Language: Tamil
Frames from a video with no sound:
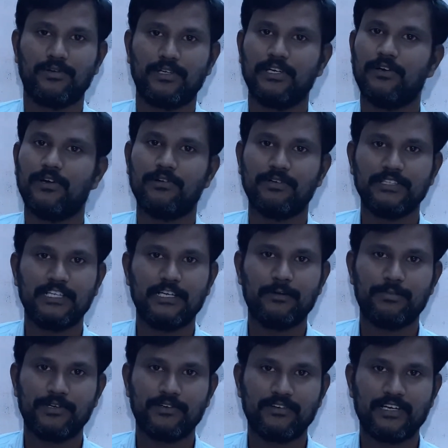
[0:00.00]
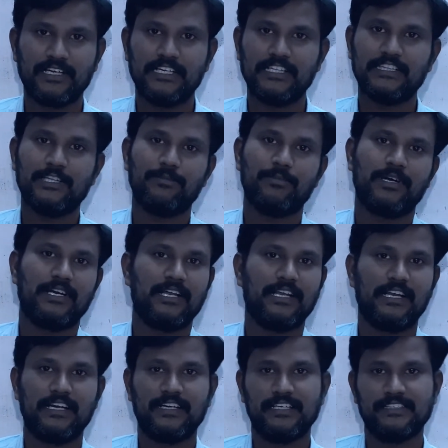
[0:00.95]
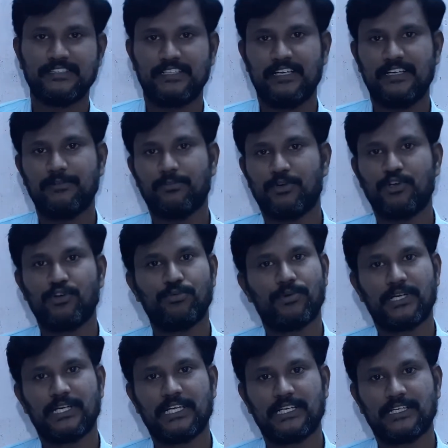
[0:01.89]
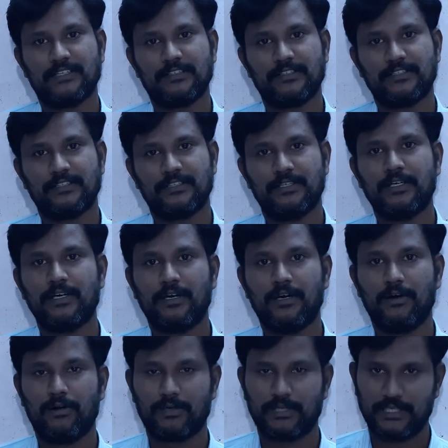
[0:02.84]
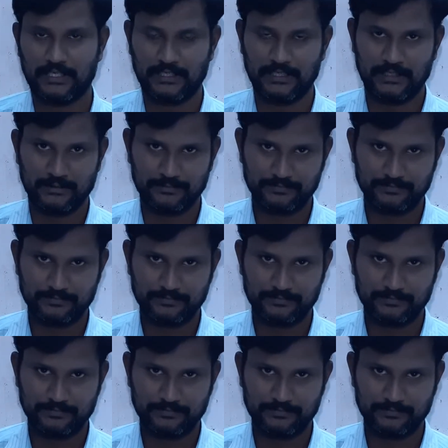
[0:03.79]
இன்னொன்று வந்து என்ன பண்ணுவீங்க லித்தியம் ஐனா லெட் ஆசிடான்னு முடிவு பண்ணிங்க ஓகேங்களா